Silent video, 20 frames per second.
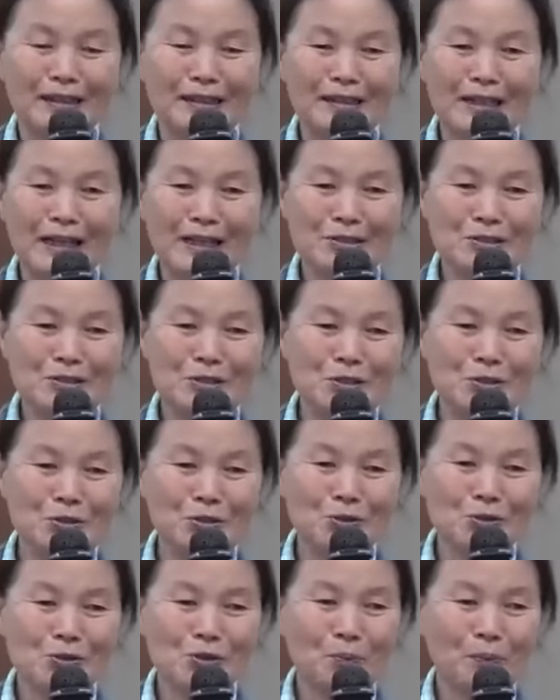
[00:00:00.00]
그냥
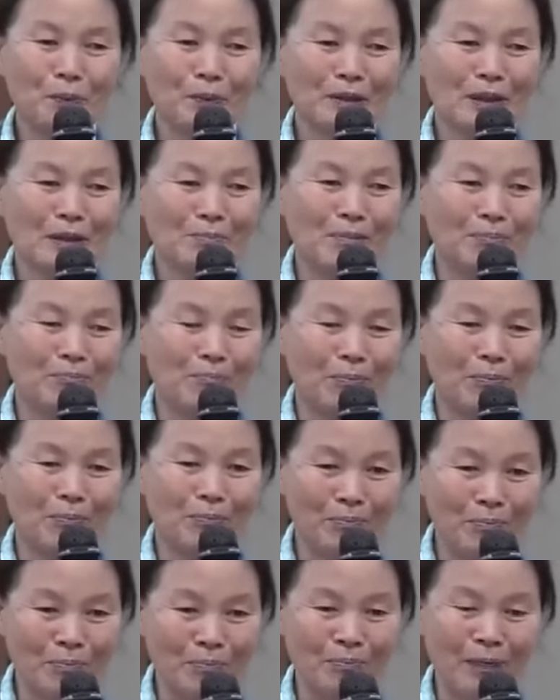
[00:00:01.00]
요
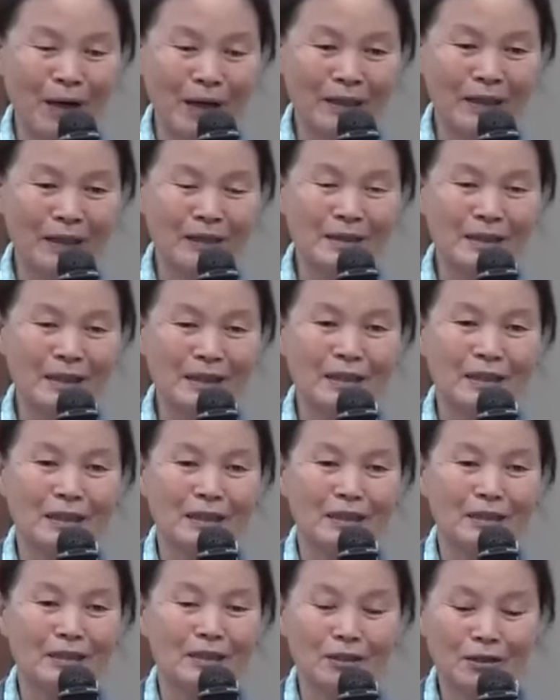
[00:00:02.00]
손바닥만한 뒤
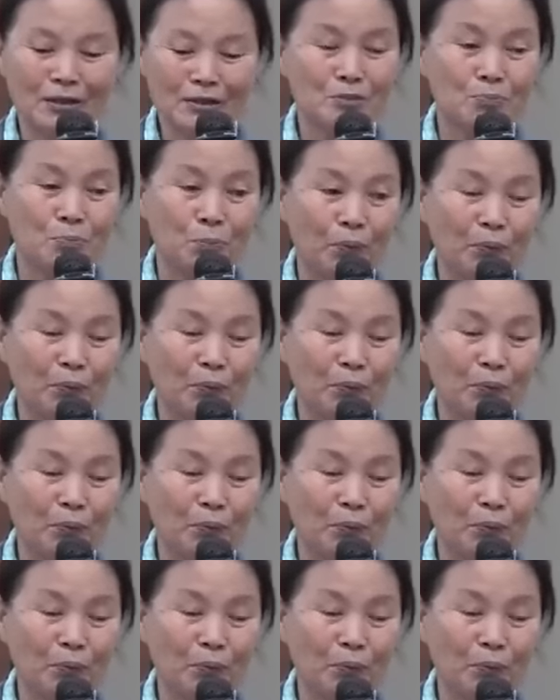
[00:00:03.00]
그거